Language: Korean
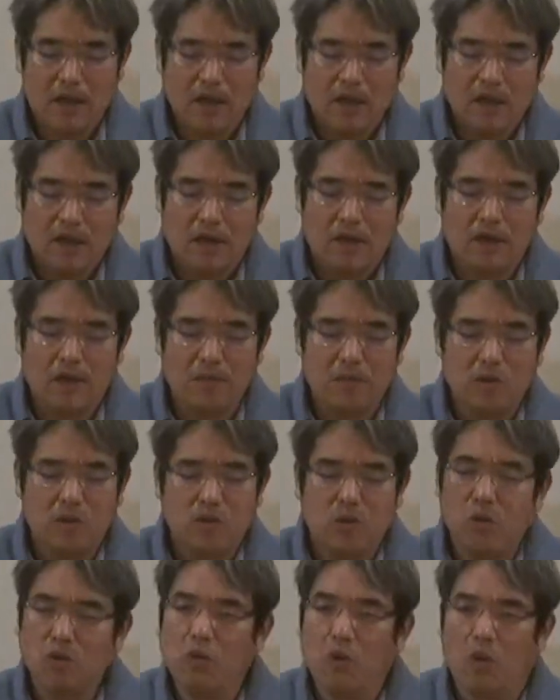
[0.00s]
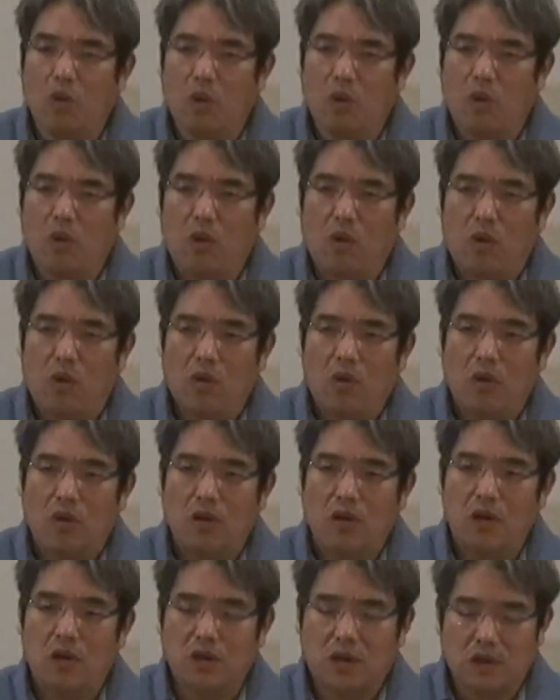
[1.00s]
그러면 소도
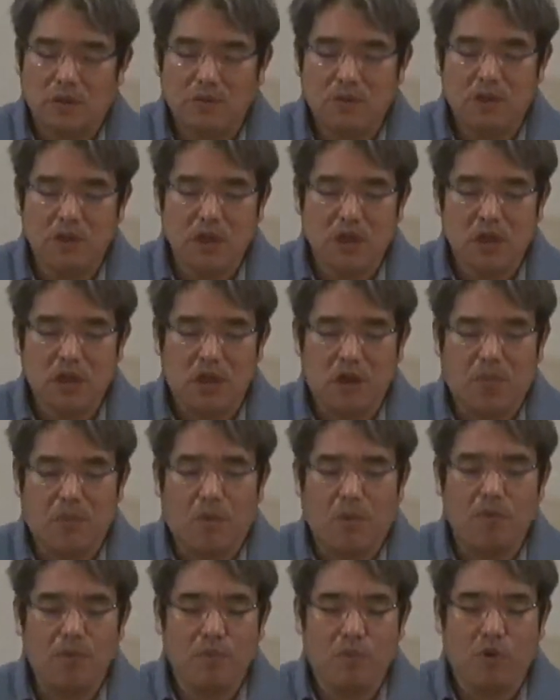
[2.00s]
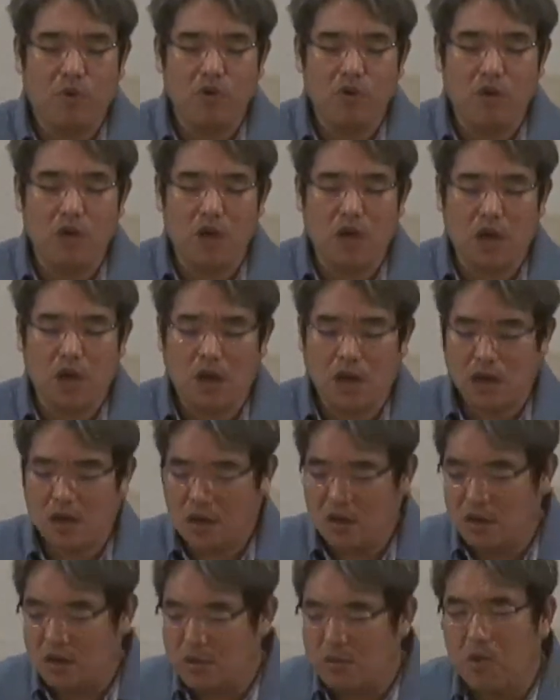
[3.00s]
이게 짐승인지라 본, 본능이
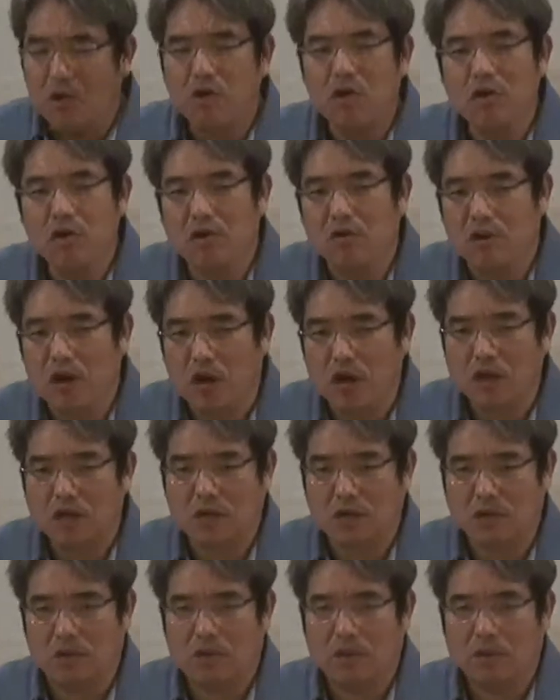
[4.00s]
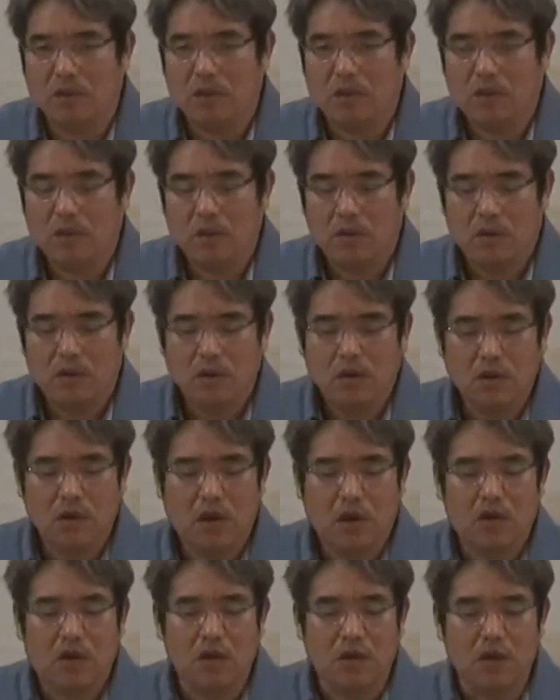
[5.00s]
그걸 먹으려고 하겠죠. 근데
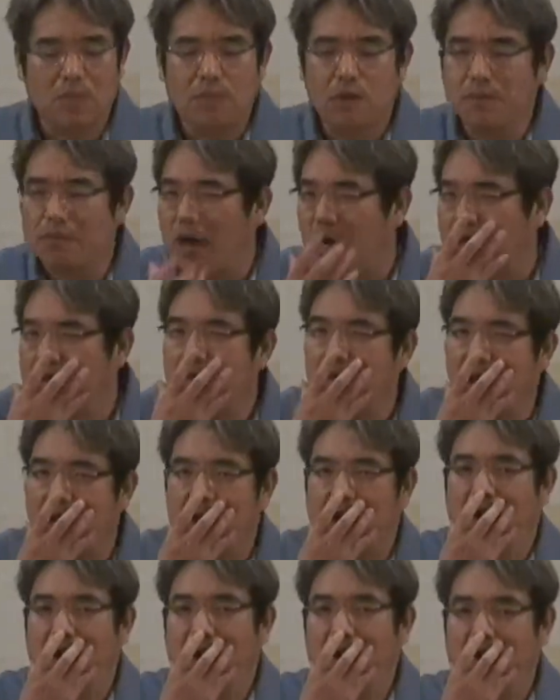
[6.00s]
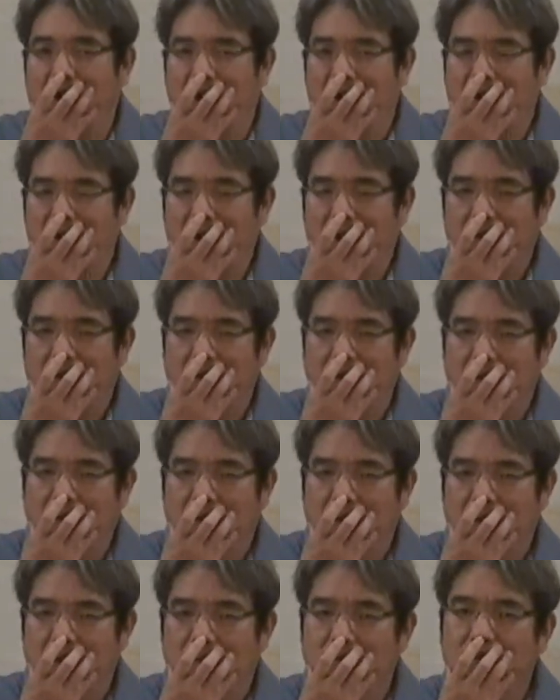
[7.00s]
그 입을 막지 말아라.
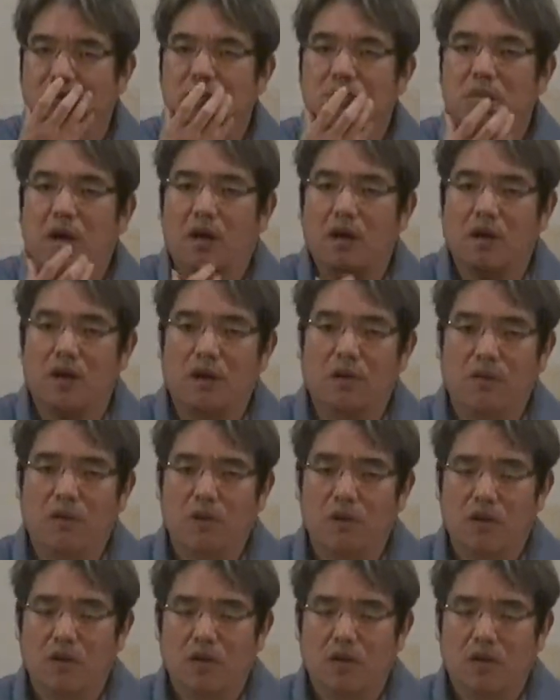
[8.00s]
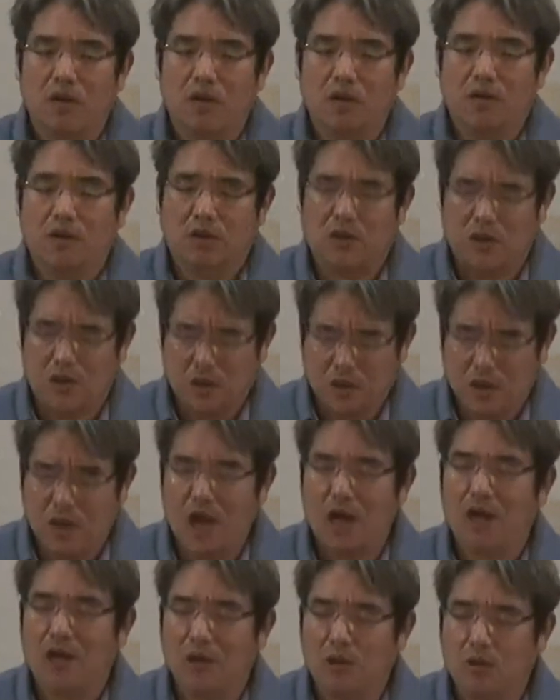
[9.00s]
무슨 말이에요?
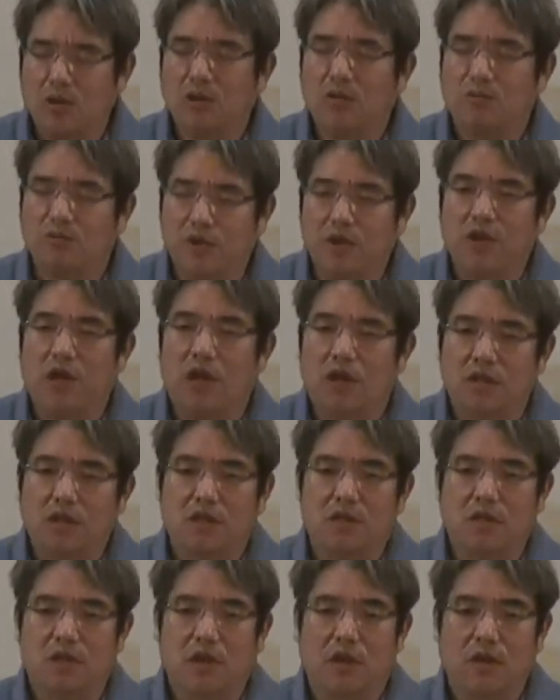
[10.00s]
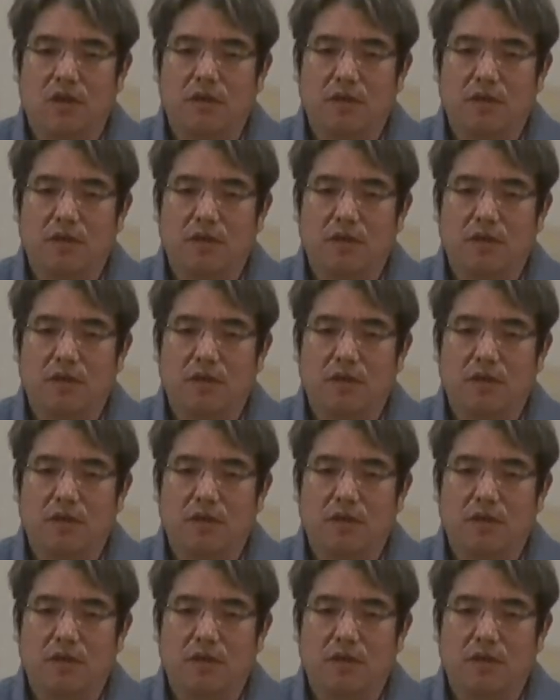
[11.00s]
적당히 욕심 부리라는 뜻이에요.